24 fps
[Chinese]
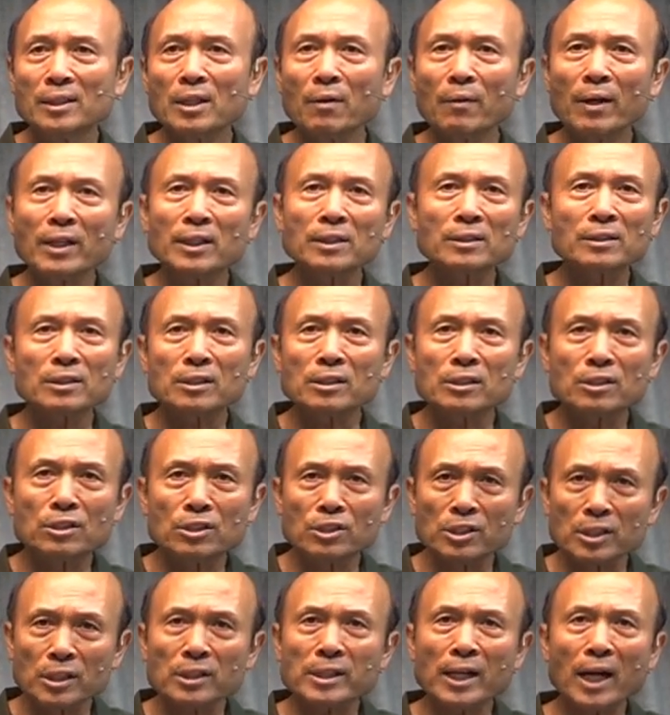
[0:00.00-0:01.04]
因为
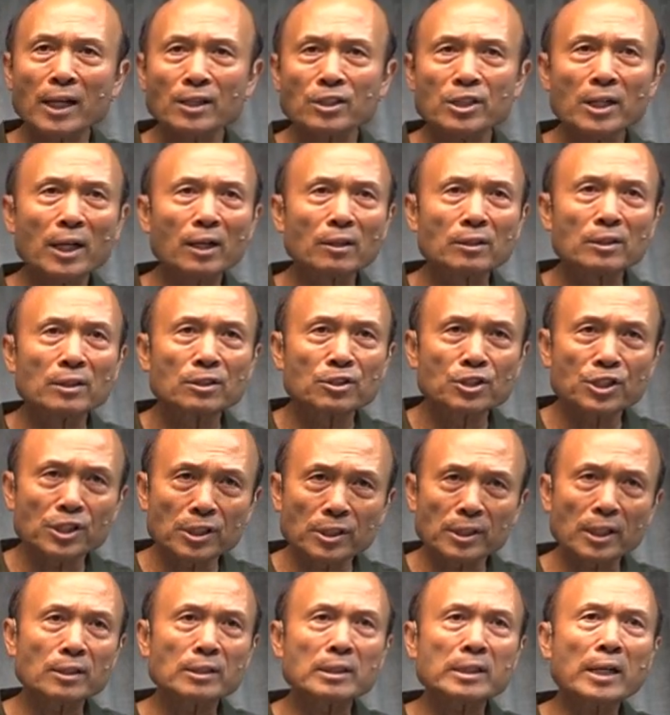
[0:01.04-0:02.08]
实在上
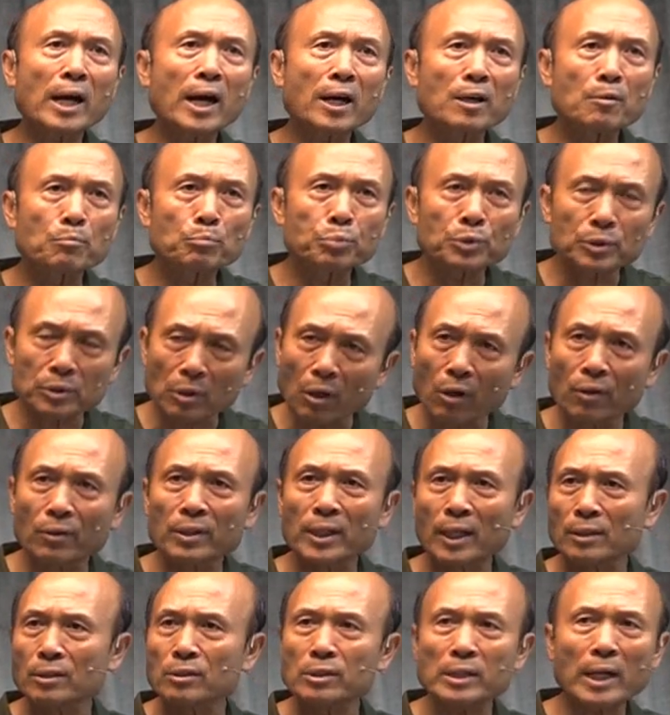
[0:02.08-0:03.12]
世界再不同
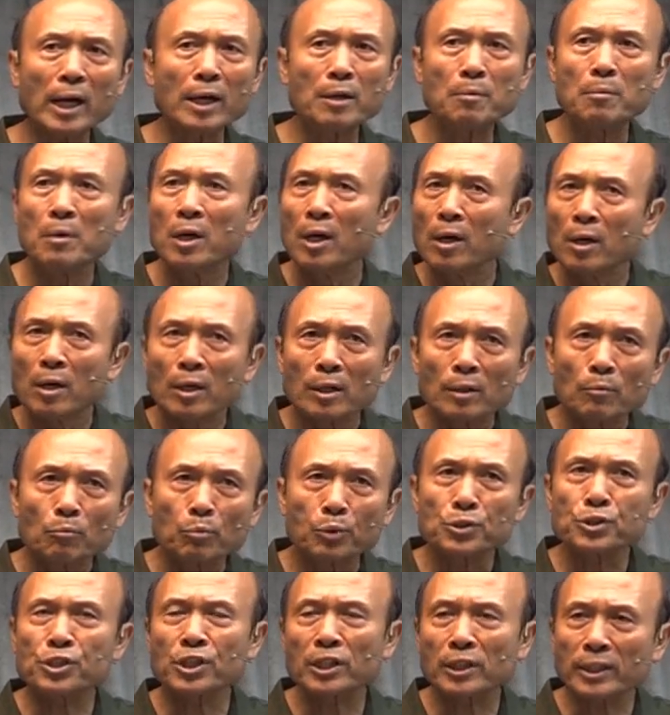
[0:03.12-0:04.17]
了，再
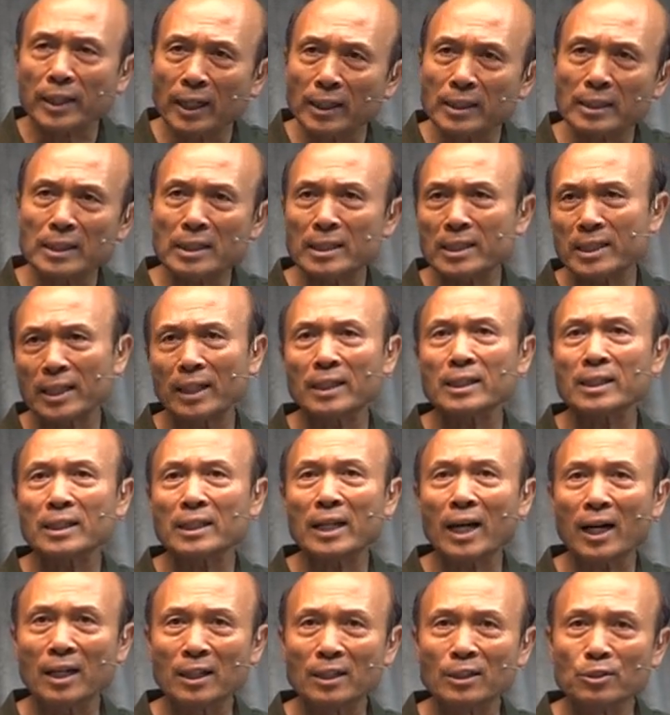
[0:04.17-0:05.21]
不是跟以前
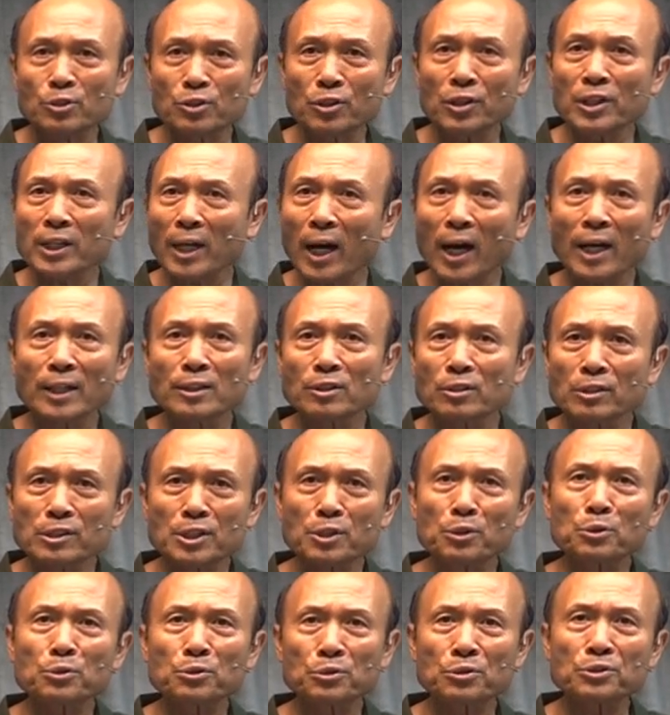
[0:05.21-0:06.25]
一样，所以很多
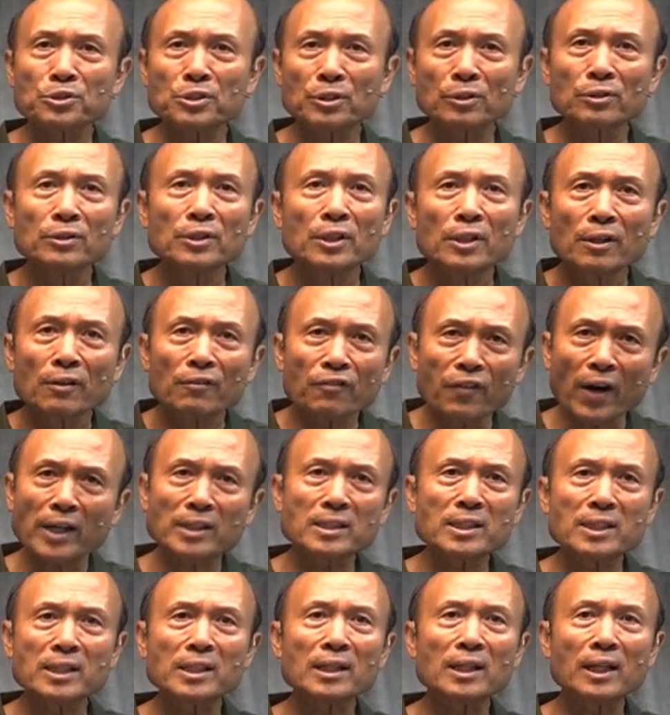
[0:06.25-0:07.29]
基督徒就
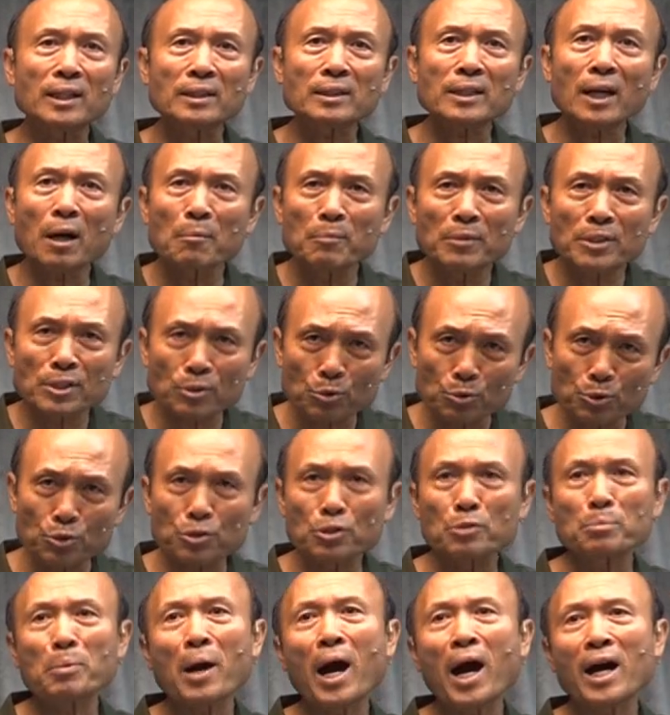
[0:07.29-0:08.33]
放弃了，他们就
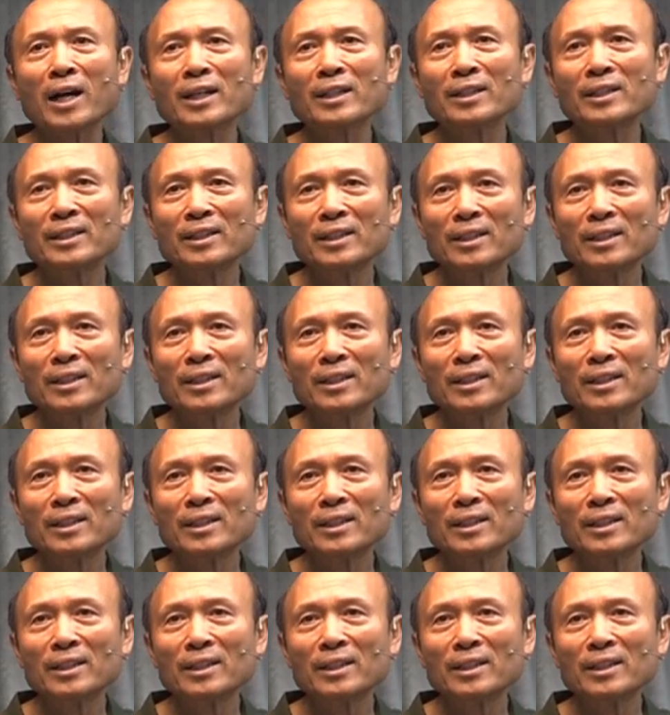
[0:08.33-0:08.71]
惧怕。